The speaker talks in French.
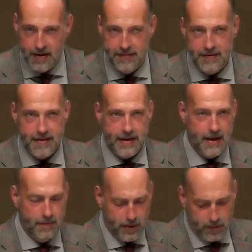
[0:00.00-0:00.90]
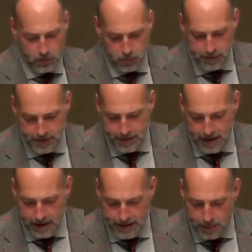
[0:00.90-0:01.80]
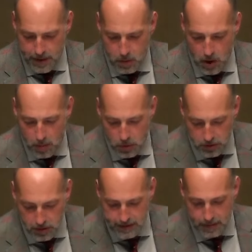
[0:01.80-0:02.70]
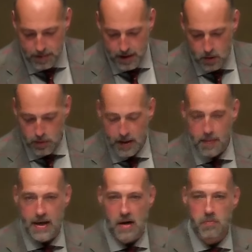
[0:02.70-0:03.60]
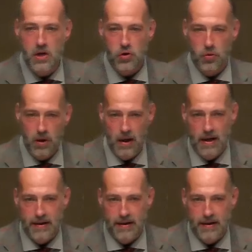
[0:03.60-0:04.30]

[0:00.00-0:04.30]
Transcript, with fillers: si ce n'est qu'il avait succédé à un imprimeur important qui s'appelait Louis-Gabriel Michaud,